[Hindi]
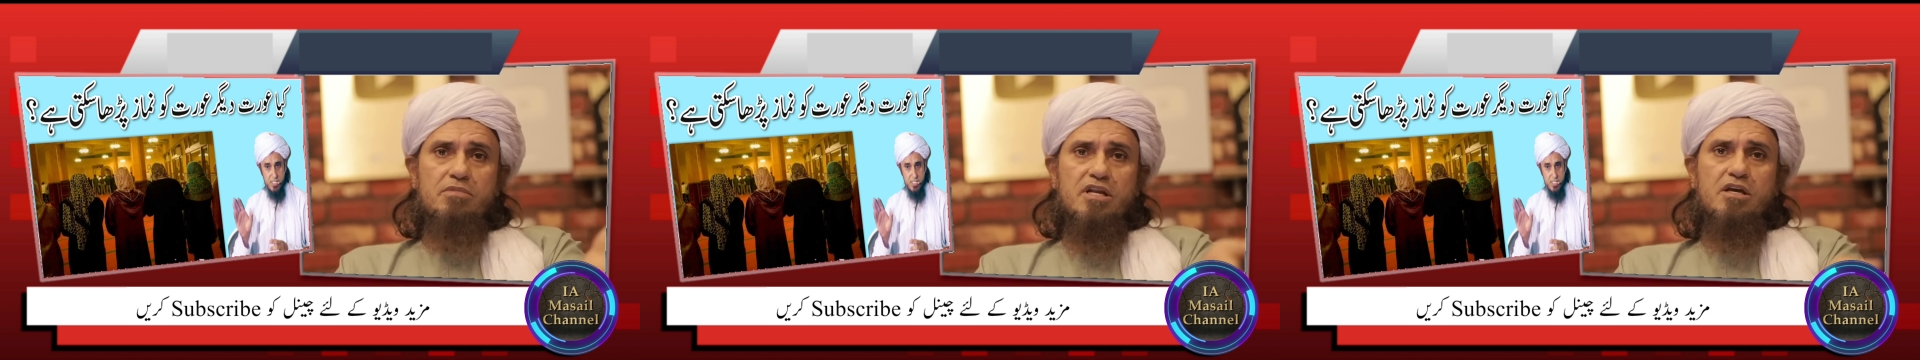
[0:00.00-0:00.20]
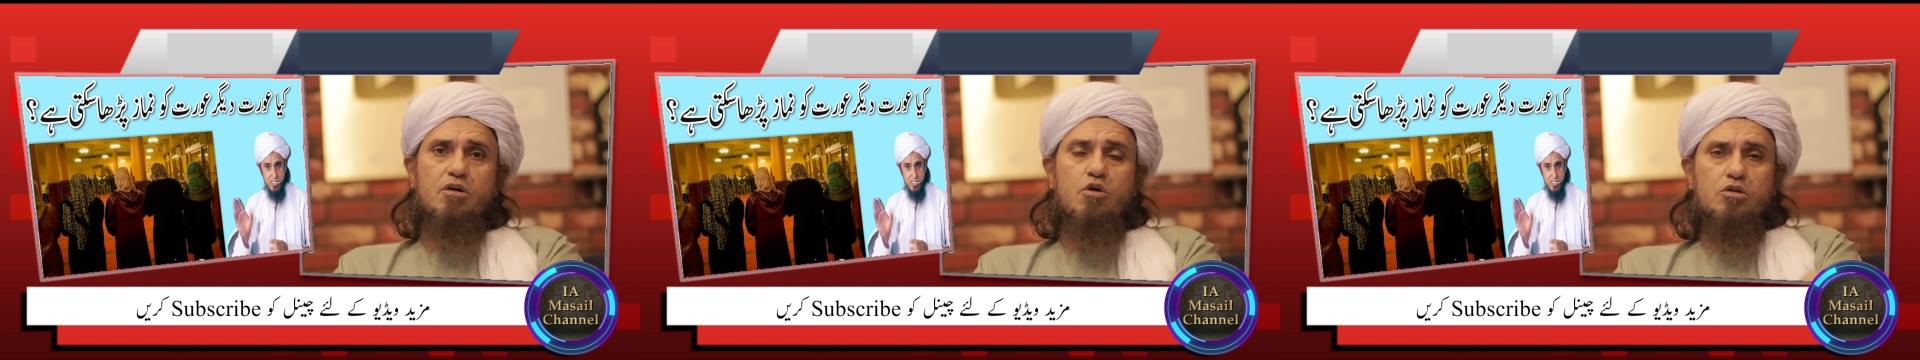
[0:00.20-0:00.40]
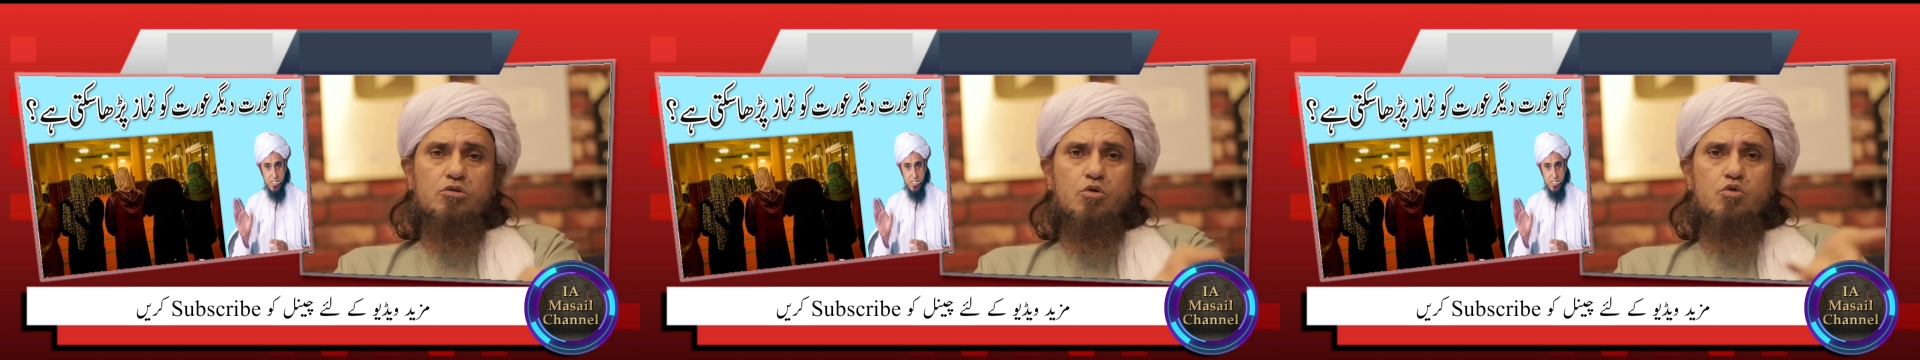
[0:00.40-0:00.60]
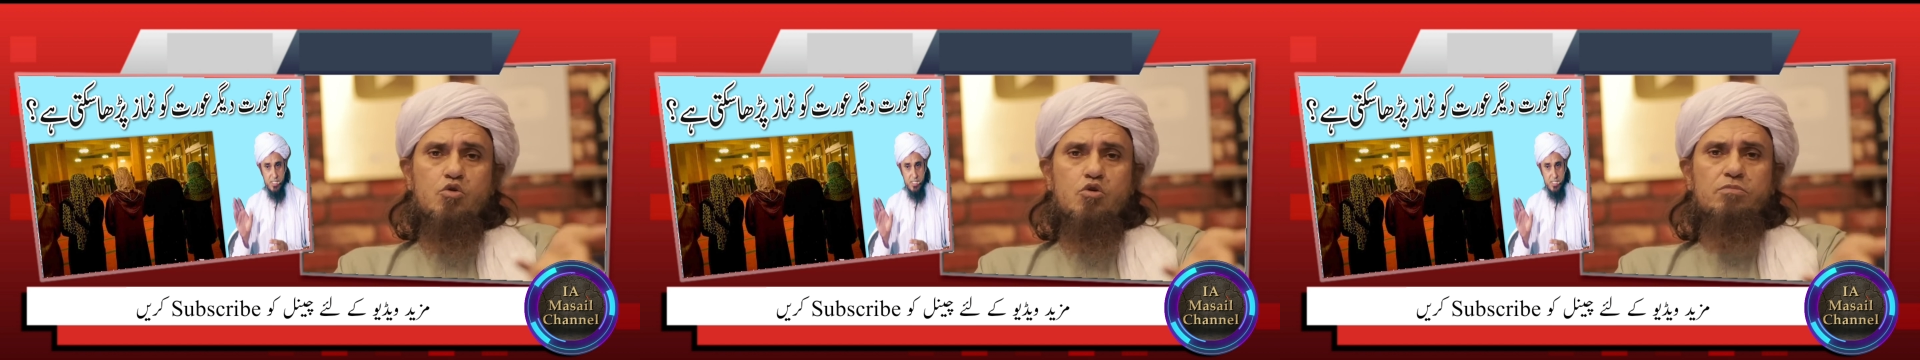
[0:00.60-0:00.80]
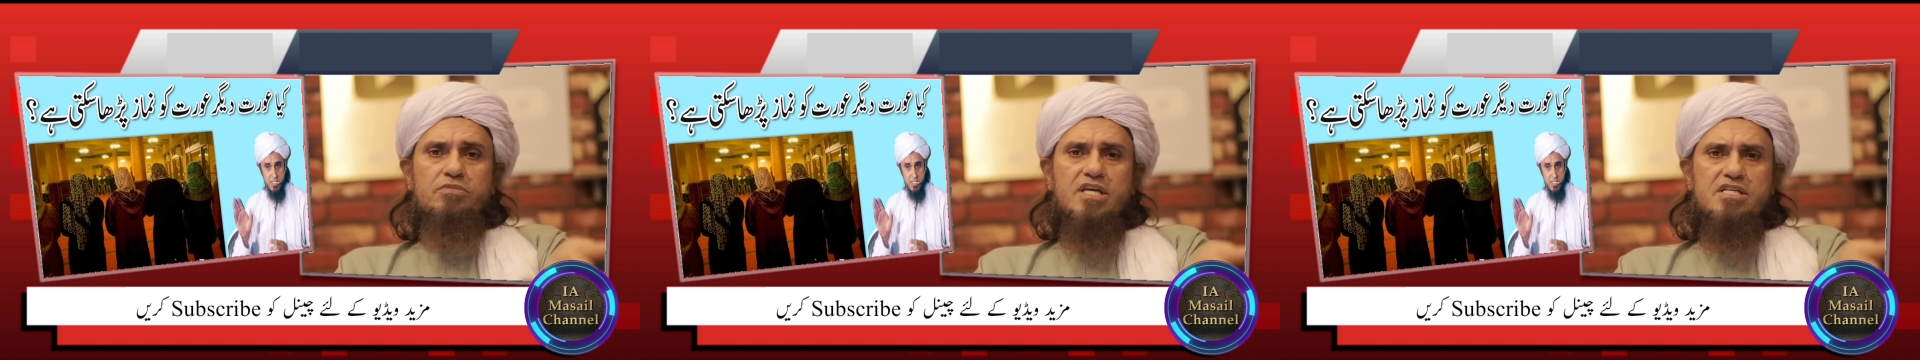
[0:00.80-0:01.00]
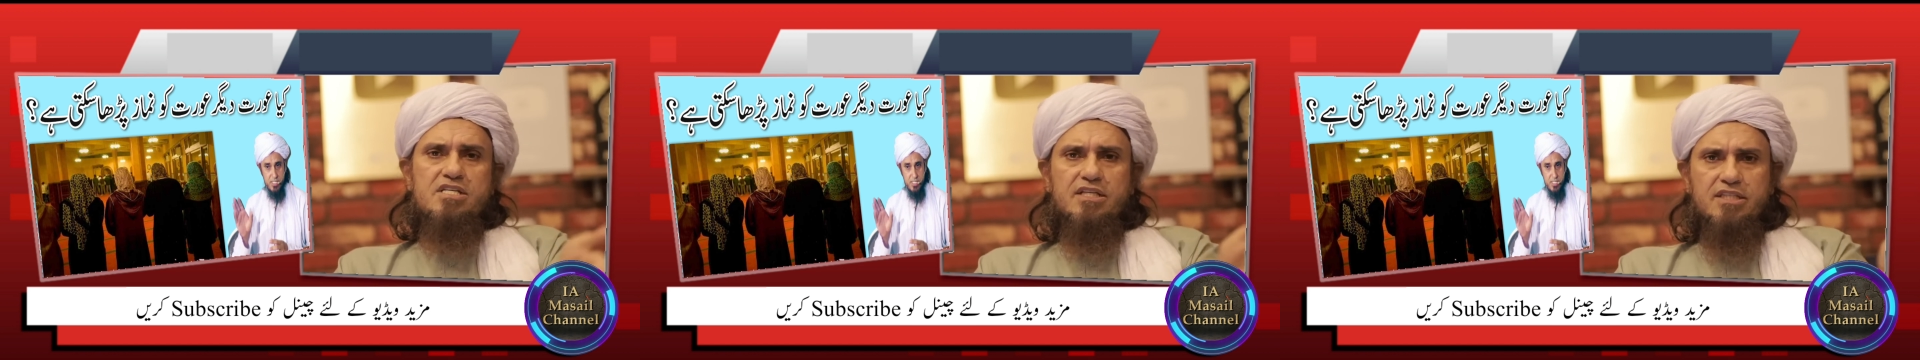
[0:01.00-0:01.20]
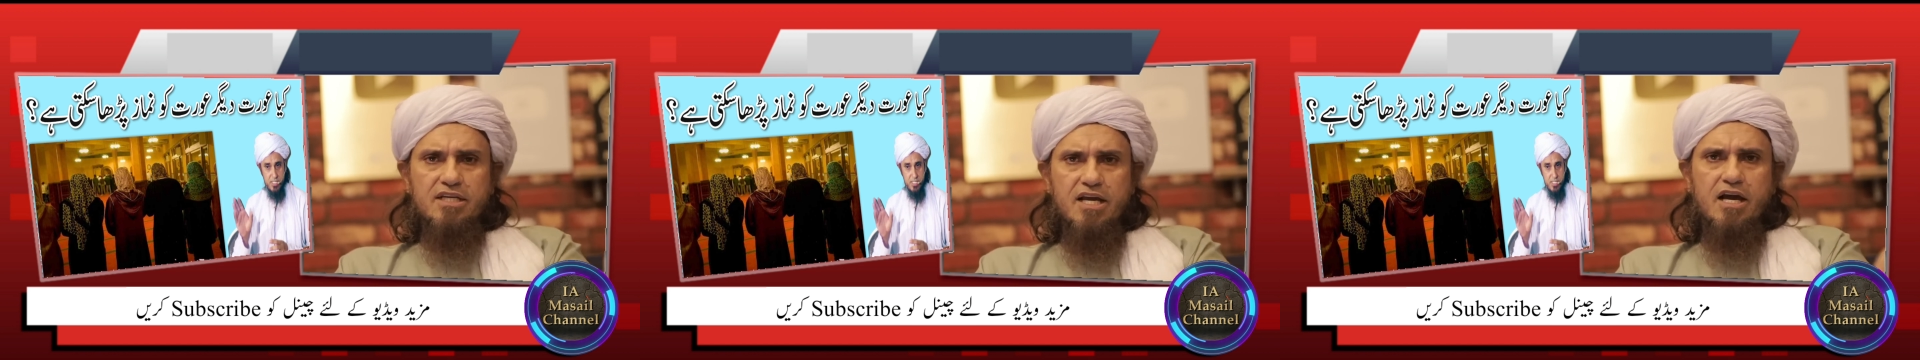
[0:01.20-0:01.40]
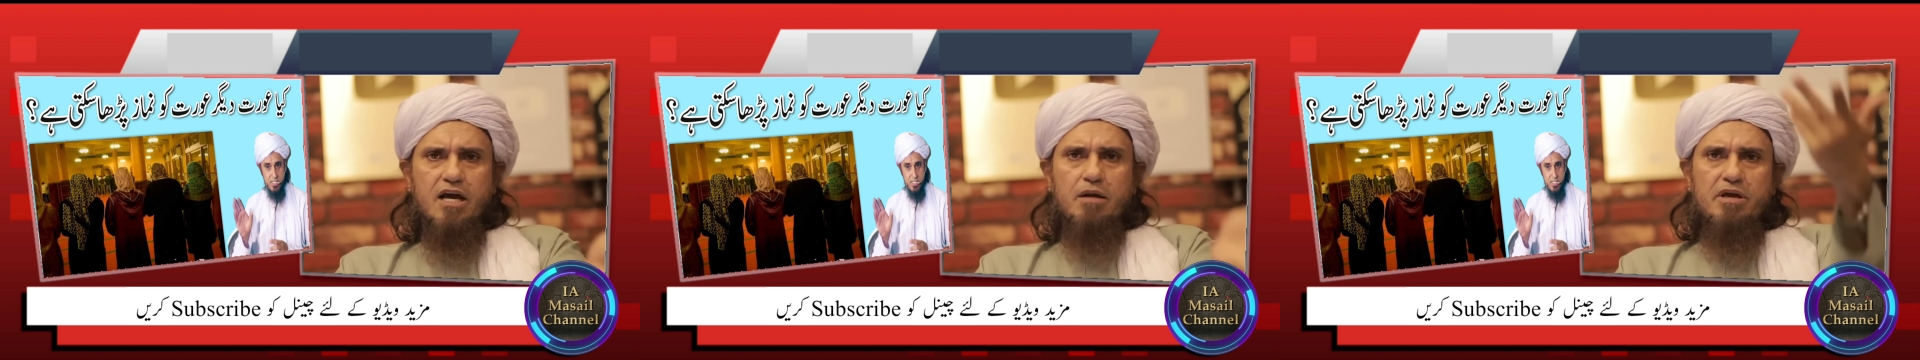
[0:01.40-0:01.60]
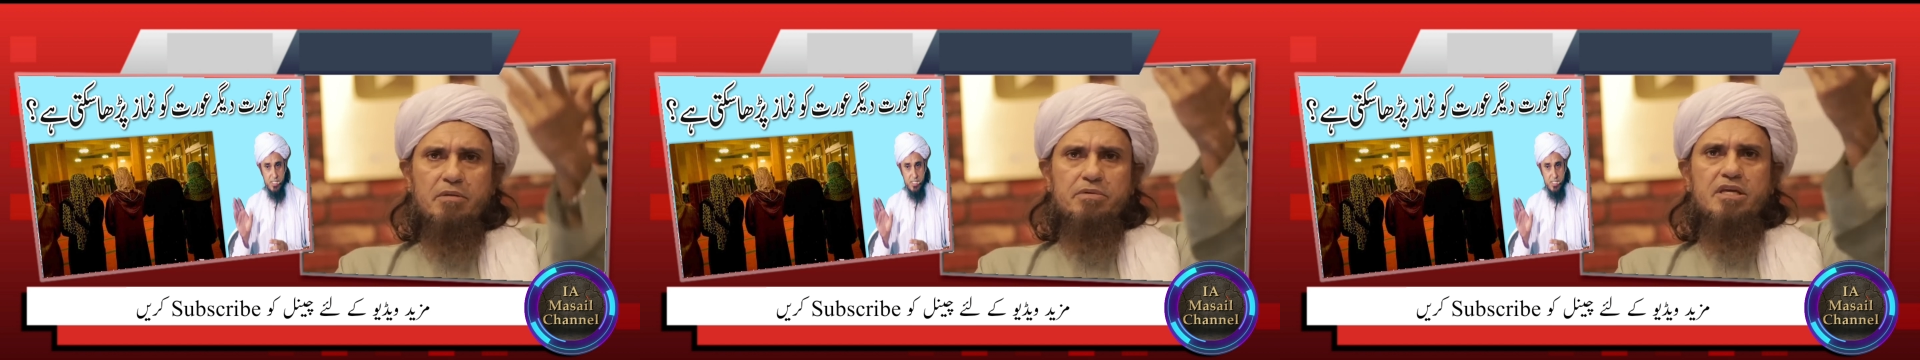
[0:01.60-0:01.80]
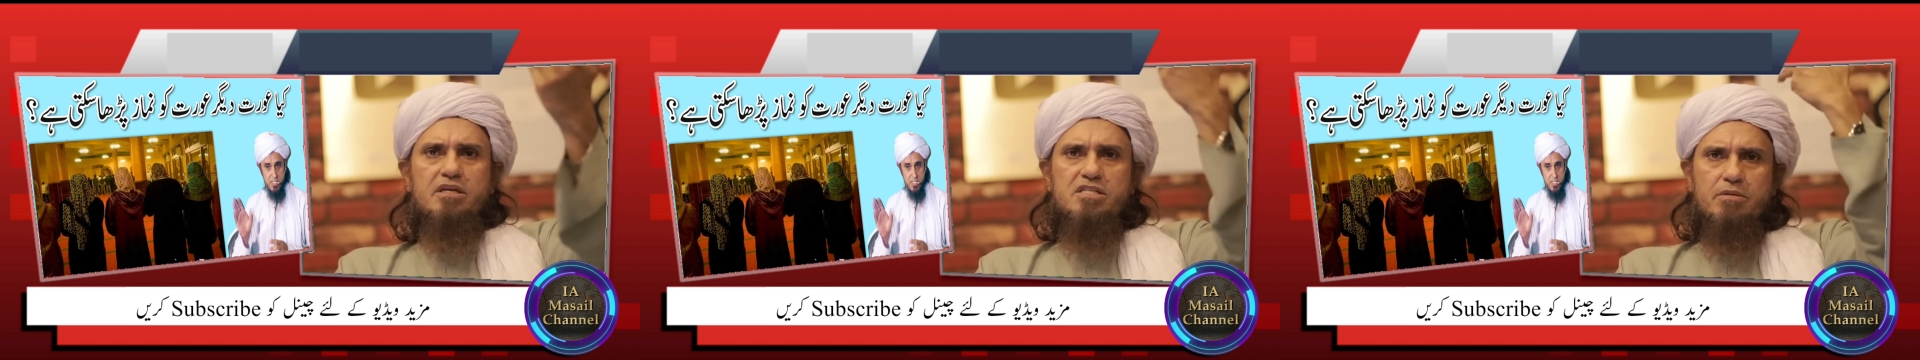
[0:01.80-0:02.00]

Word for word: बल्कि औरतों को हुक्म दिया जाता कि घर में अपनी